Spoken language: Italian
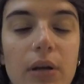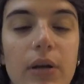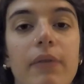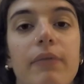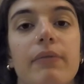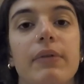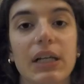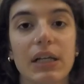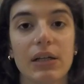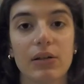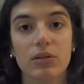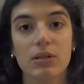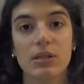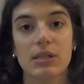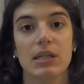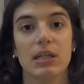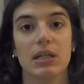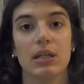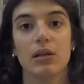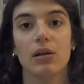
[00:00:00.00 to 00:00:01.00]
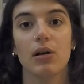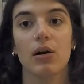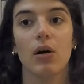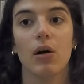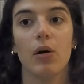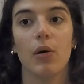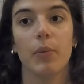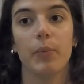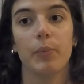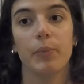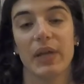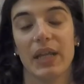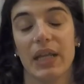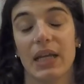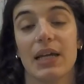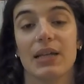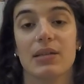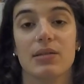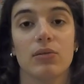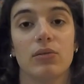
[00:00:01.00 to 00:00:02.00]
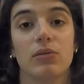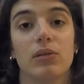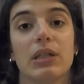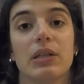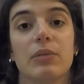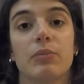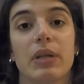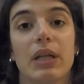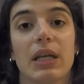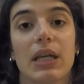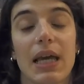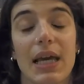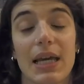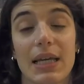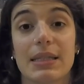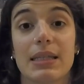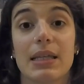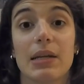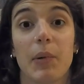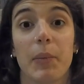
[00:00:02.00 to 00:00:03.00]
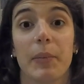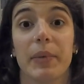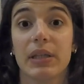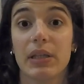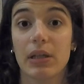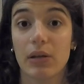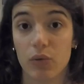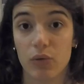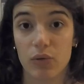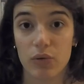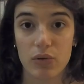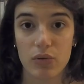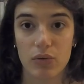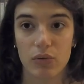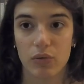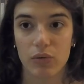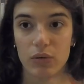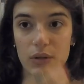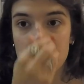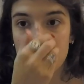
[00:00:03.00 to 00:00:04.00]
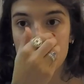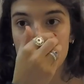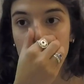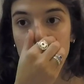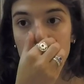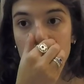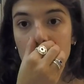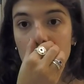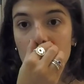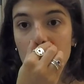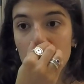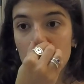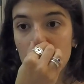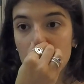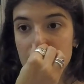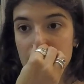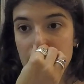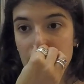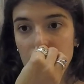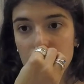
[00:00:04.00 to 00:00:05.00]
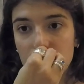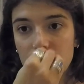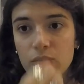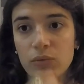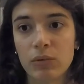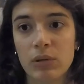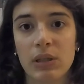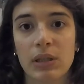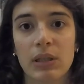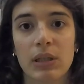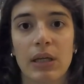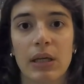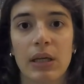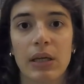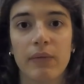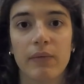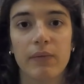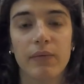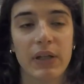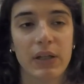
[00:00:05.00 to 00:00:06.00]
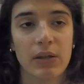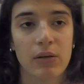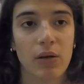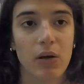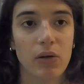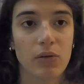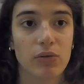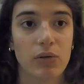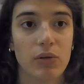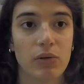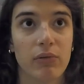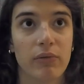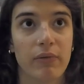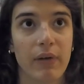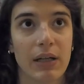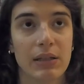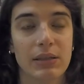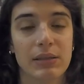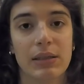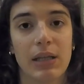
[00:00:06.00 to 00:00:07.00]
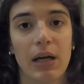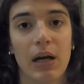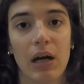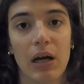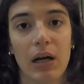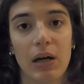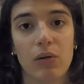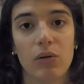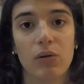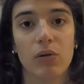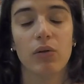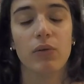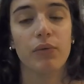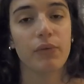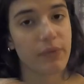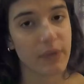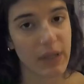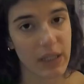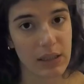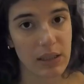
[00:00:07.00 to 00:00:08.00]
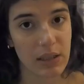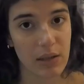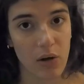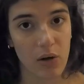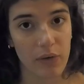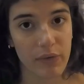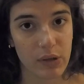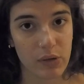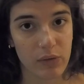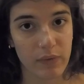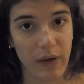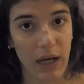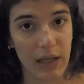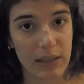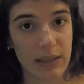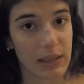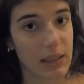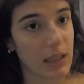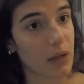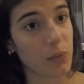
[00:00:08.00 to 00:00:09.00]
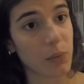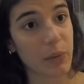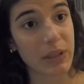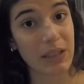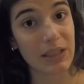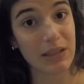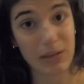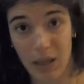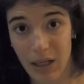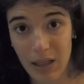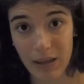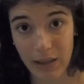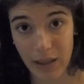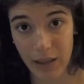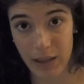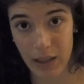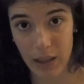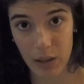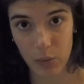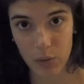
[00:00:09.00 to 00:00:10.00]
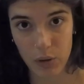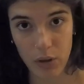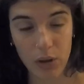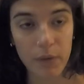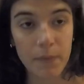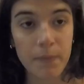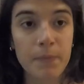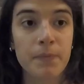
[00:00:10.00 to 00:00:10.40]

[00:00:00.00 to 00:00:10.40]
Ve li consiglio perché sono libri estremamente costosi. Costano tutti 28,90 o 29,90, quindi 30 euro